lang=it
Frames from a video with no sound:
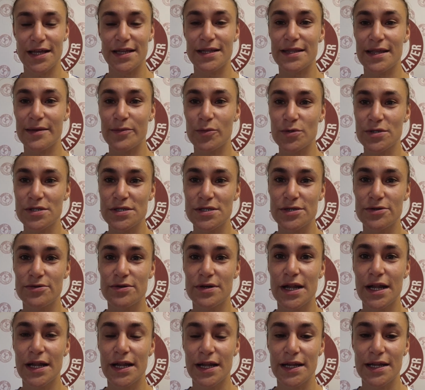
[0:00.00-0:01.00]
tanta
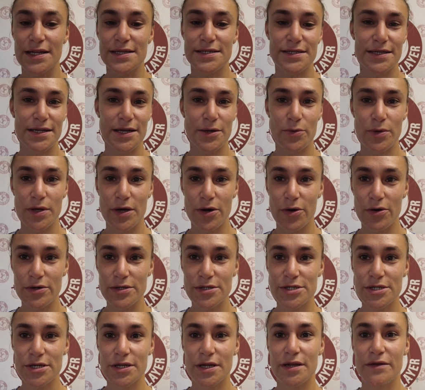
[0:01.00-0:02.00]
emozione nell'essere qui
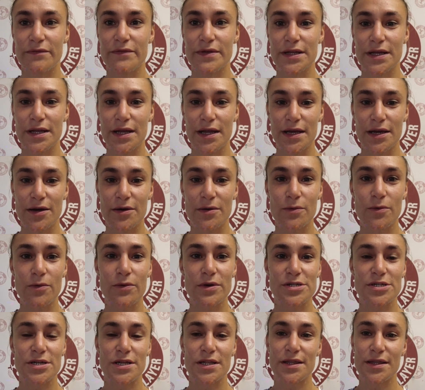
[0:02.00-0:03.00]
oggi, nel vedere che
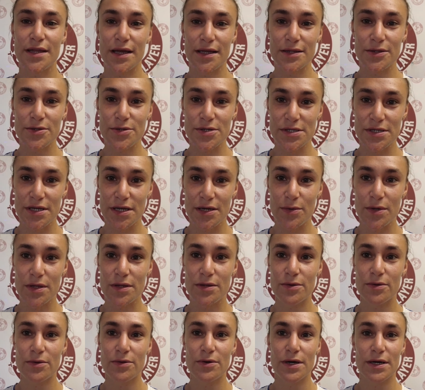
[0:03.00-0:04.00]
comunque c'è tanto
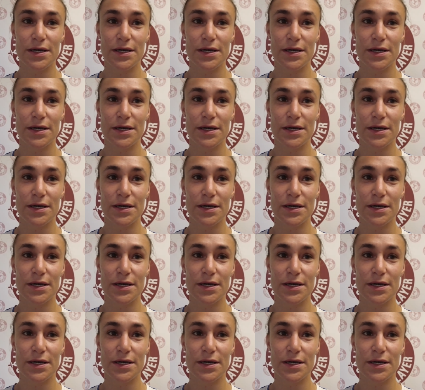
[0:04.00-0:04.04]
seguito,